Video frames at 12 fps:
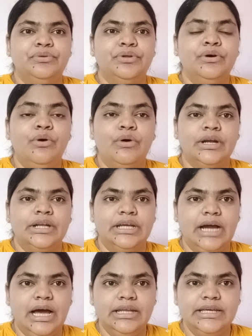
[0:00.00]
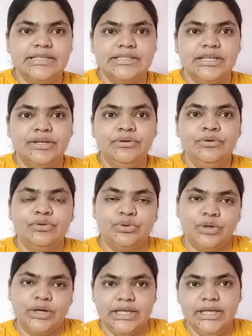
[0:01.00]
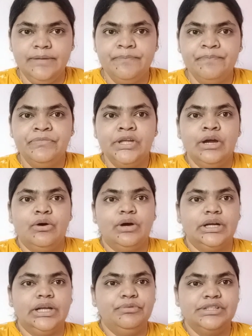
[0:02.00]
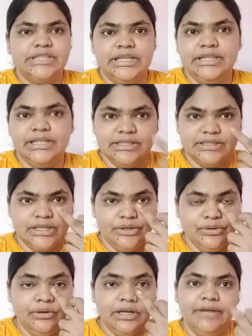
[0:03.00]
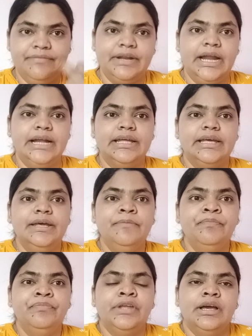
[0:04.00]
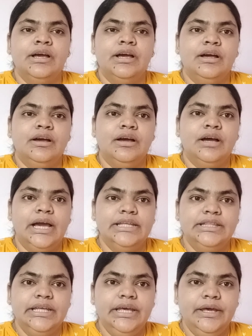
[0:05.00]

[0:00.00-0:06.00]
ఉందో ఒకటి కాలుకి ఇస్తారు తొడకి ఒకటేమో చేతికి ఇస్తారు లెఫ్ట్ హ్యాండ్కి అయితే